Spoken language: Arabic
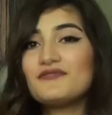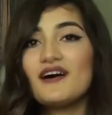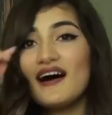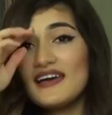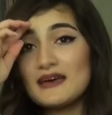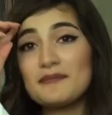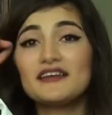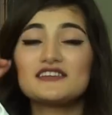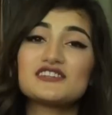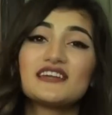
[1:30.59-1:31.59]
فهي
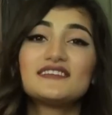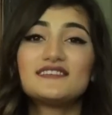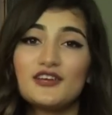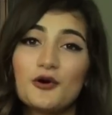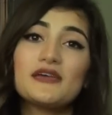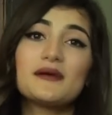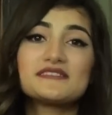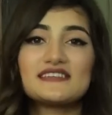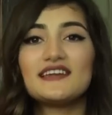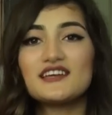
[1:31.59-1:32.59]
كمان للشغلات اليوميه
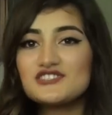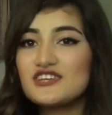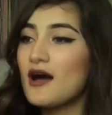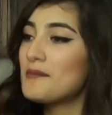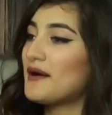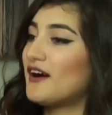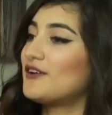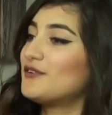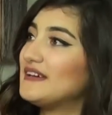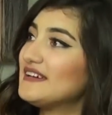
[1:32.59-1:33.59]
مثلا
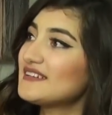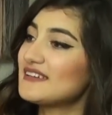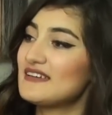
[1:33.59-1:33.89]
للجامعه وهيك